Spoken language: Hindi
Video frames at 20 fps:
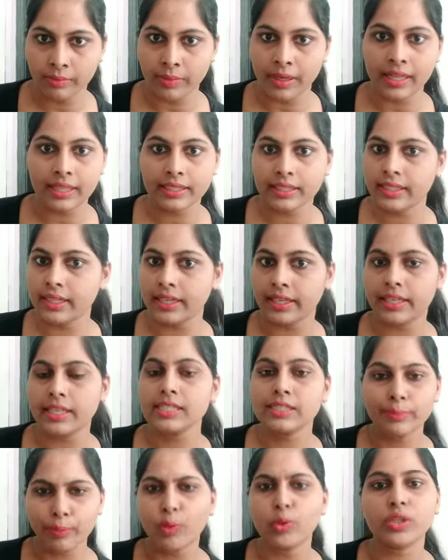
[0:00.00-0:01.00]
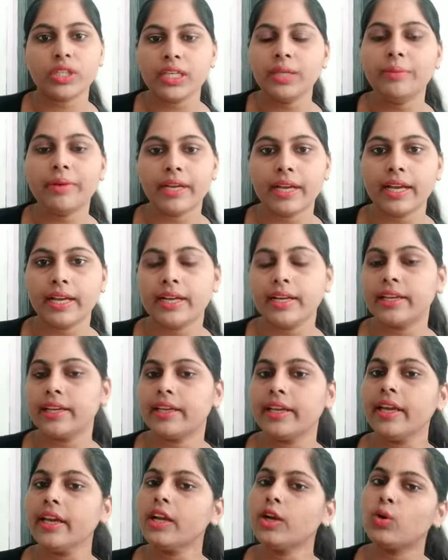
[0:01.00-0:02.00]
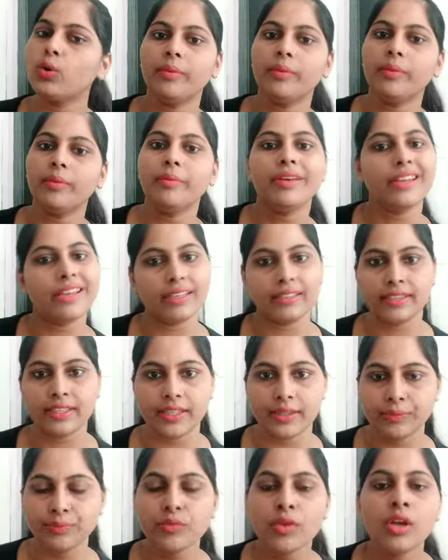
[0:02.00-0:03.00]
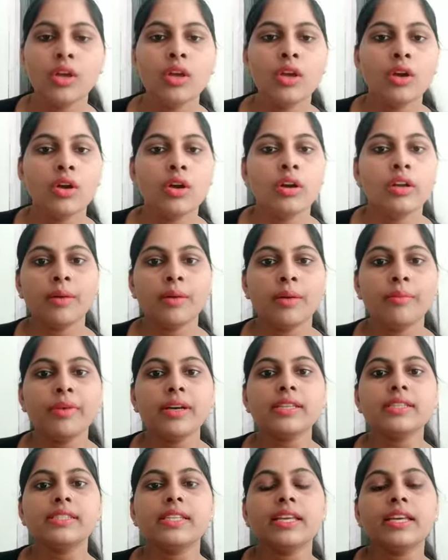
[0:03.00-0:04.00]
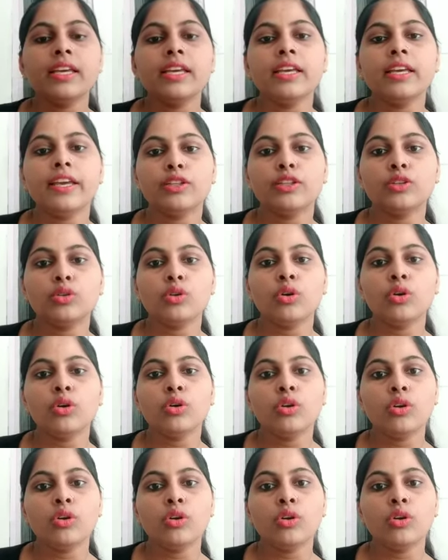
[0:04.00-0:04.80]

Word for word: बांध करके इसे पोटली बना करके कोने में रख दें नमक से एक तो